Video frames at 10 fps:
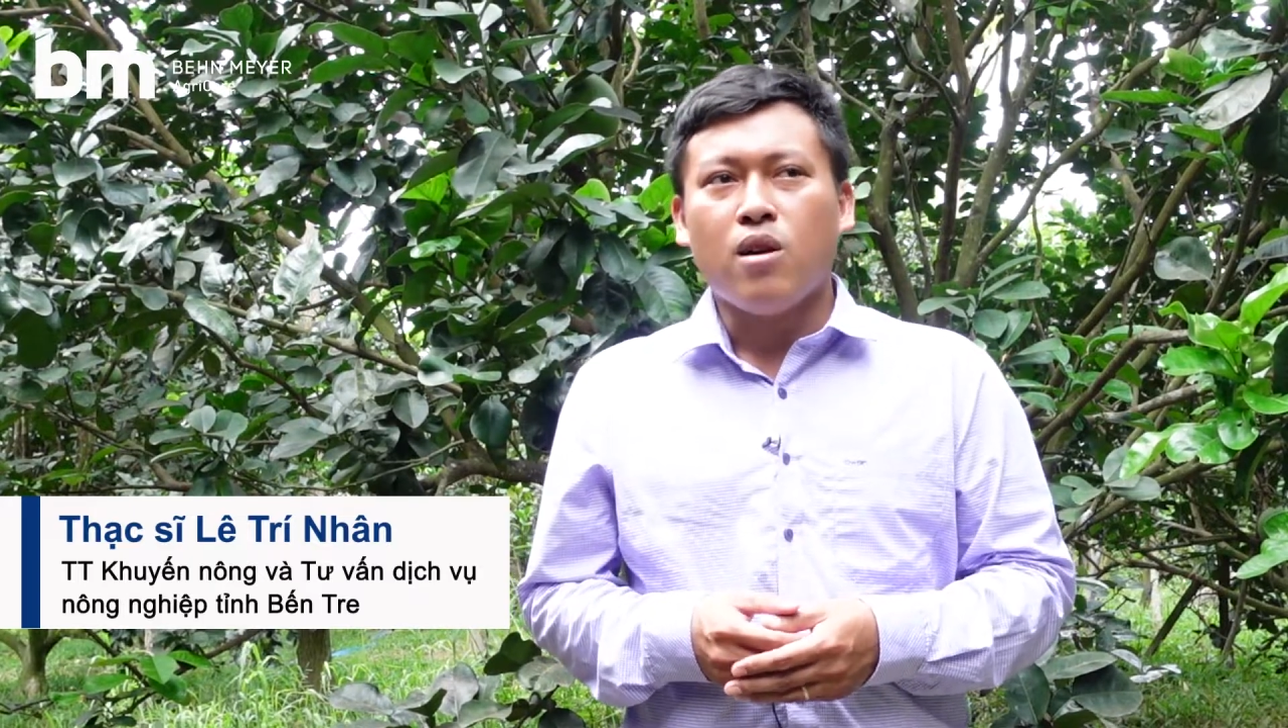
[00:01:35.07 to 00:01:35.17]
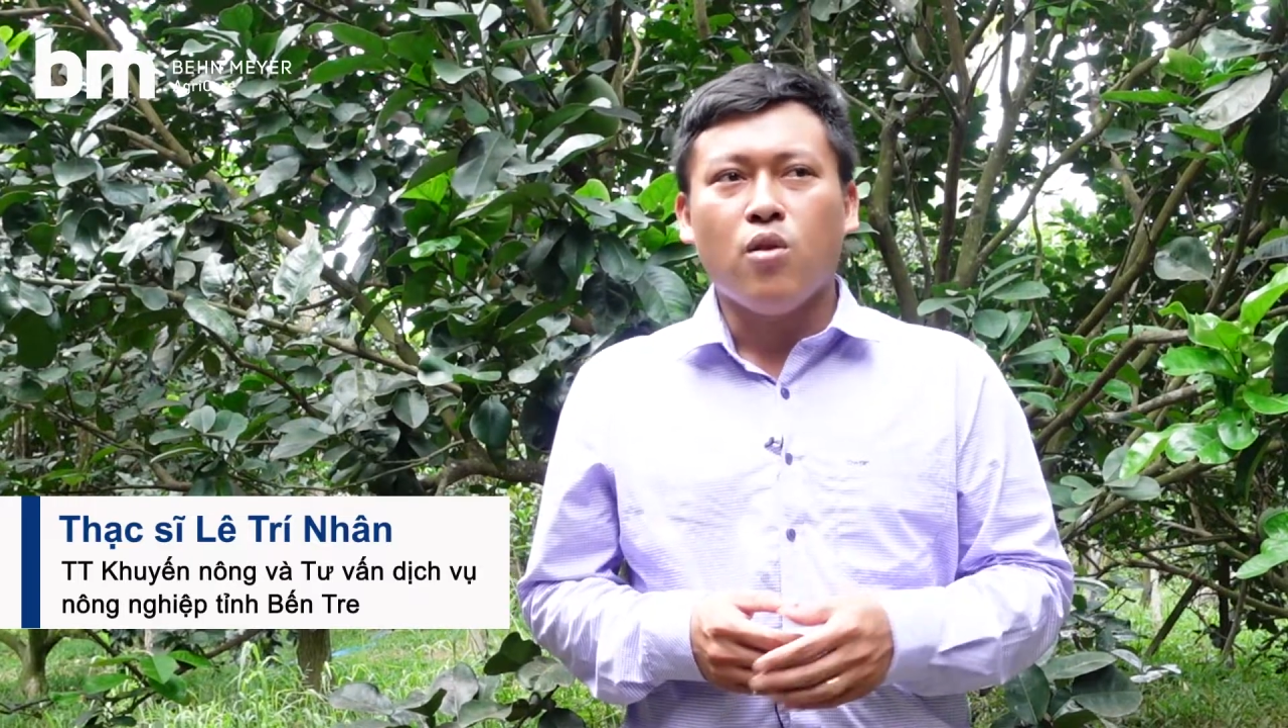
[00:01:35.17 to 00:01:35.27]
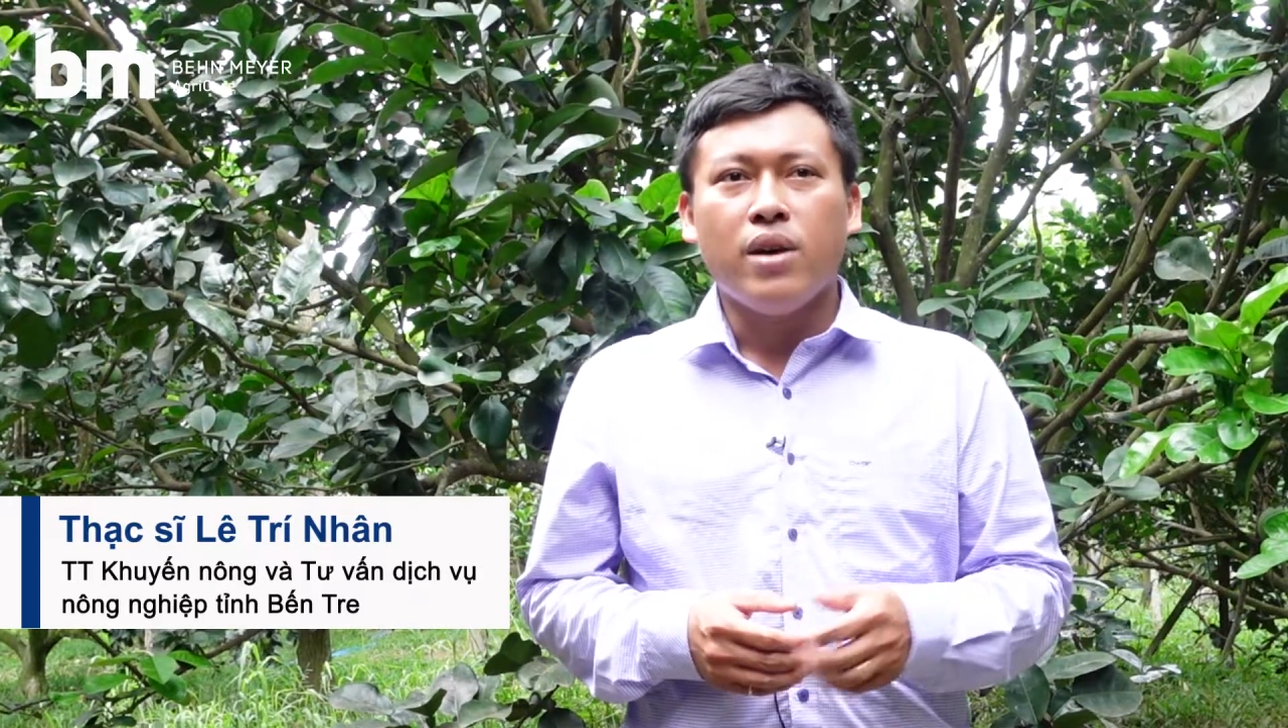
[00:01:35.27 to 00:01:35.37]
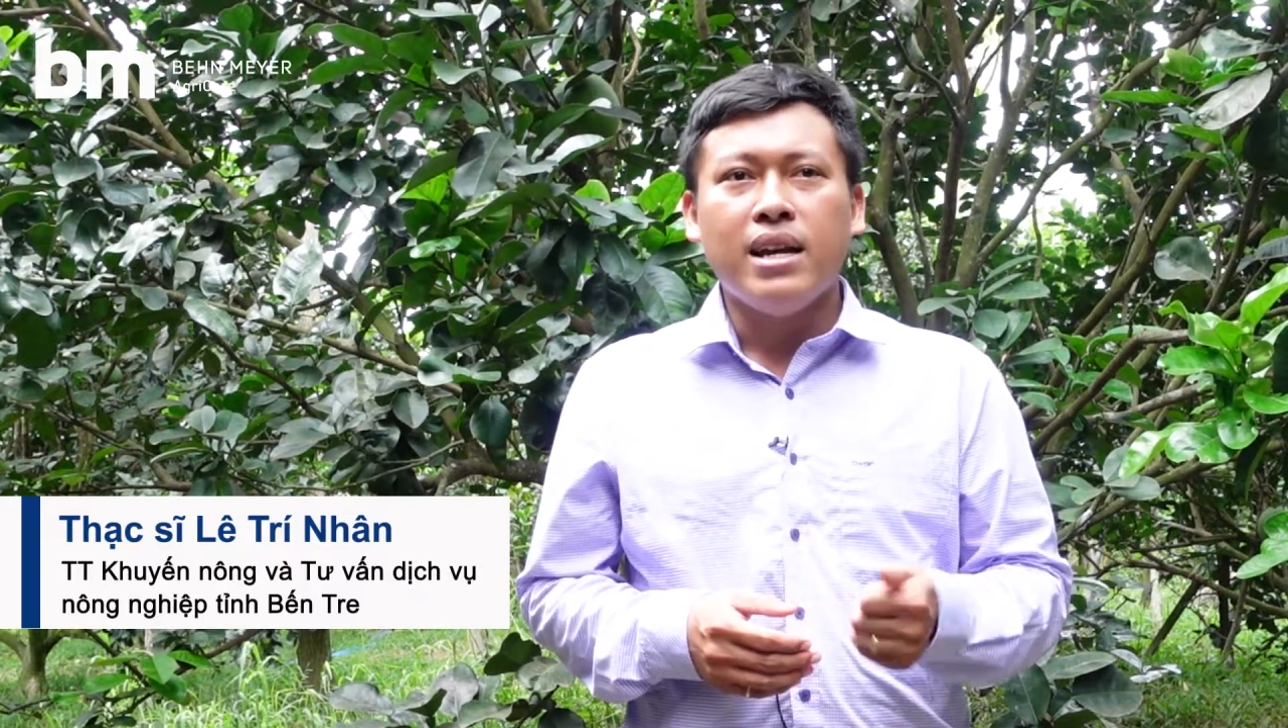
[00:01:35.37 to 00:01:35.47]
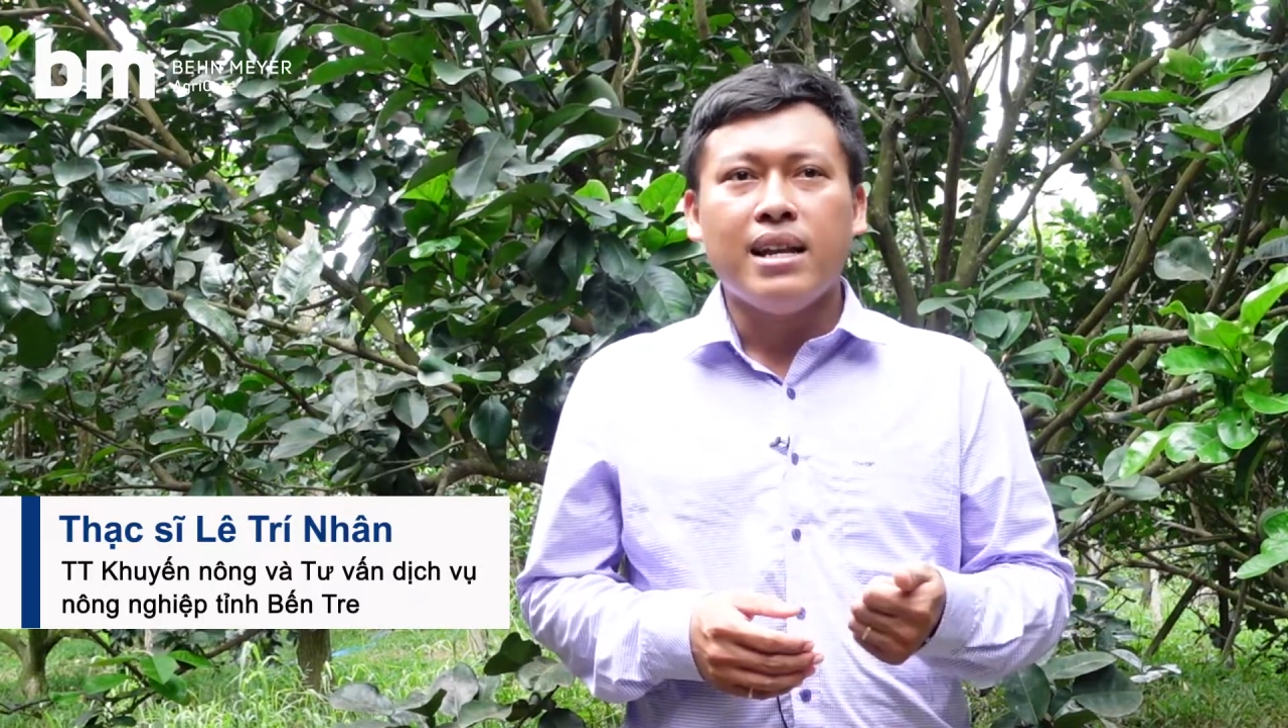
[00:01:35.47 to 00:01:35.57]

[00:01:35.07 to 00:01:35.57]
con lưu ý